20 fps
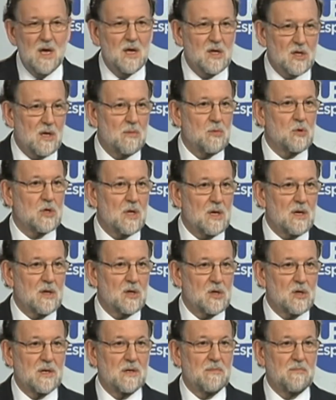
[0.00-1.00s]
Sabe usted que
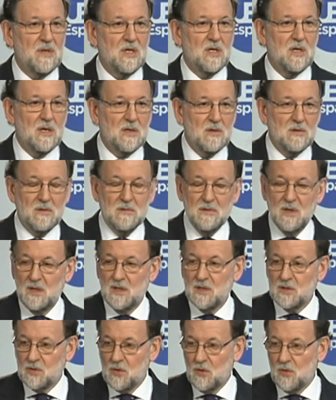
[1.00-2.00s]
se repitieron,
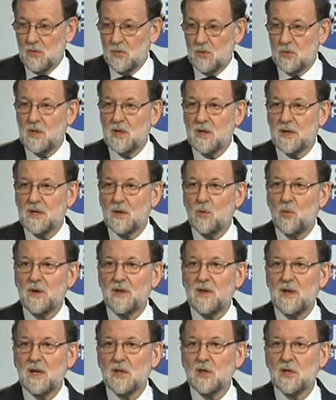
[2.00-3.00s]
todos ustedes
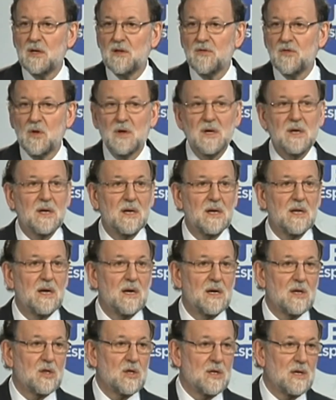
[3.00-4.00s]
recuerdan las elecciones
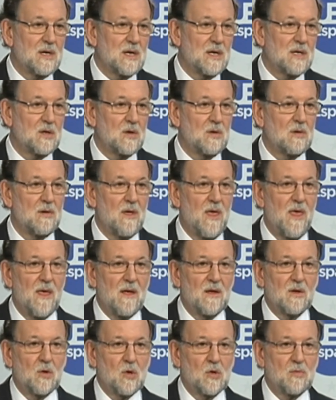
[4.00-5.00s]
generales en el año
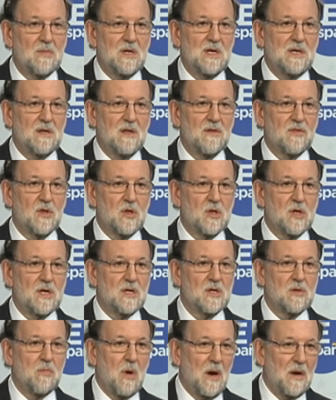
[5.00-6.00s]

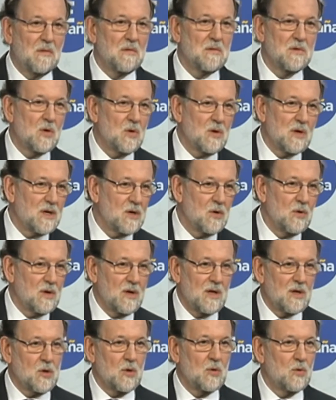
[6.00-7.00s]
2016. Bueno, yo creo
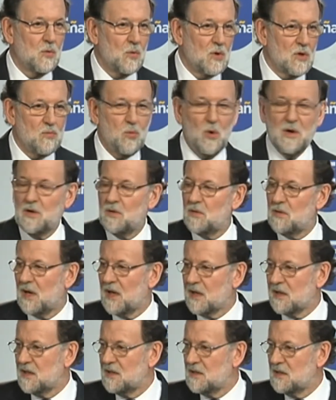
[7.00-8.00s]
que eso no es bueno. La
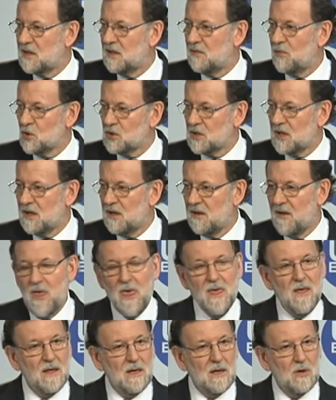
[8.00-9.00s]
gente vota
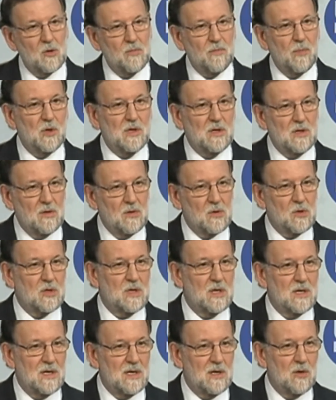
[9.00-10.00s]
y los políticos
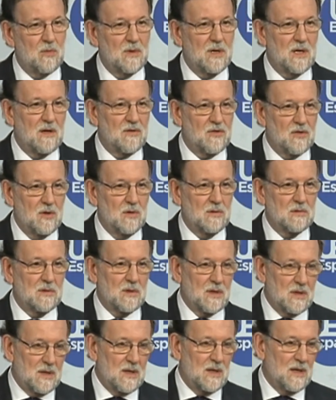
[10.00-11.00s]
tienen la obligación
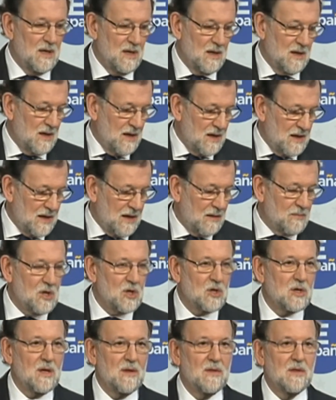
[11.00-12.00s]
de, a la
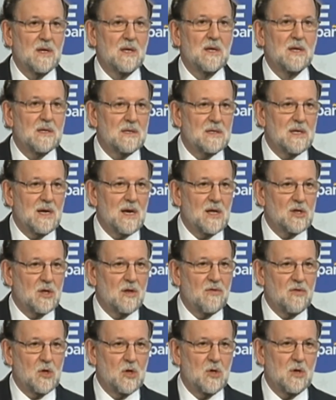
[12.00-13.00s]
vista de, las
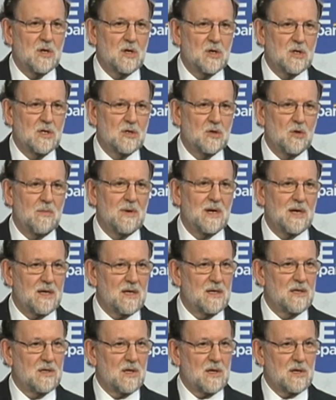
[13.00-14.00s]
decisiones que toma la
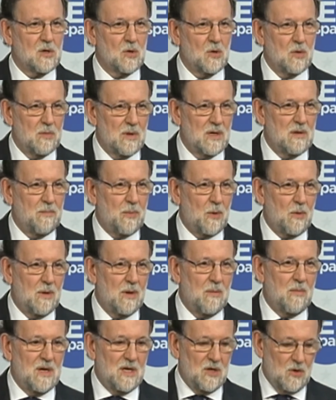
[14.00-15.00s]
gente, resolver el
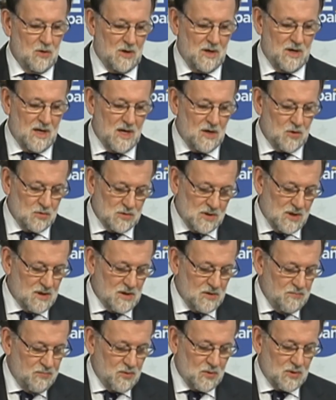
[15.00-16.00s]
problema y no crear
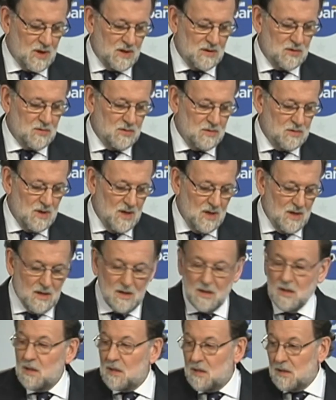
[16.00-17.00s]
otras. Por tanto,
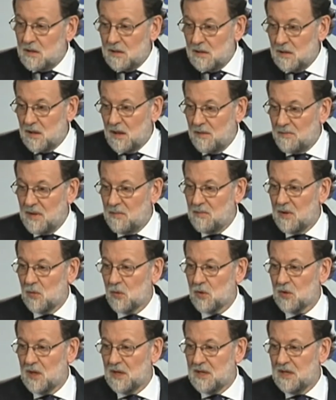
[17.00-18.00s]
eh, a mí me
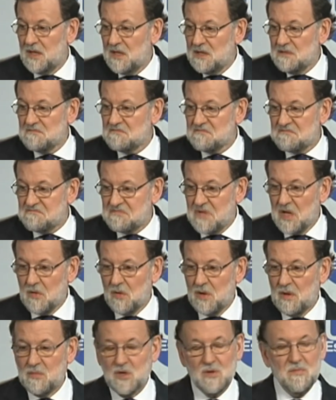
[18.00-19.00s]
gustaría, tengo
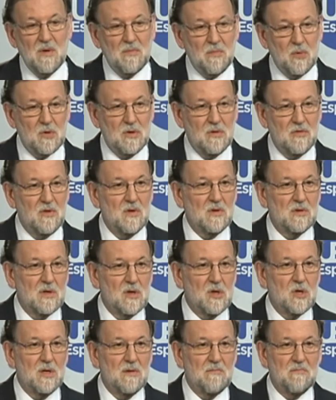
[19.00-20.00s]
la misma posición de
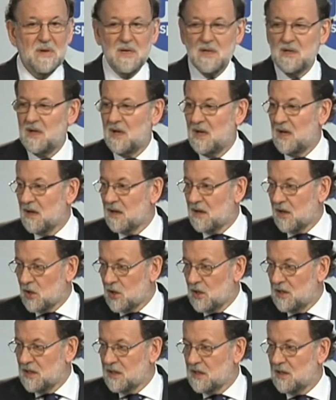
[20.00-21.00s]
siempre que
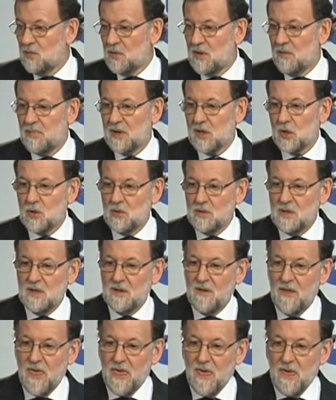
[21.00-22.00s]
se elija una
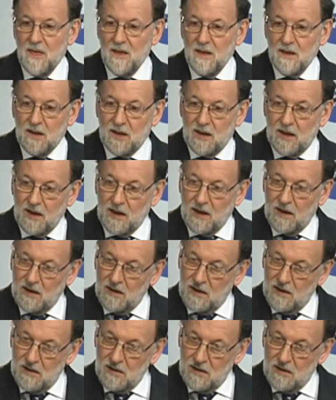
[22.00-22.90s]
persona que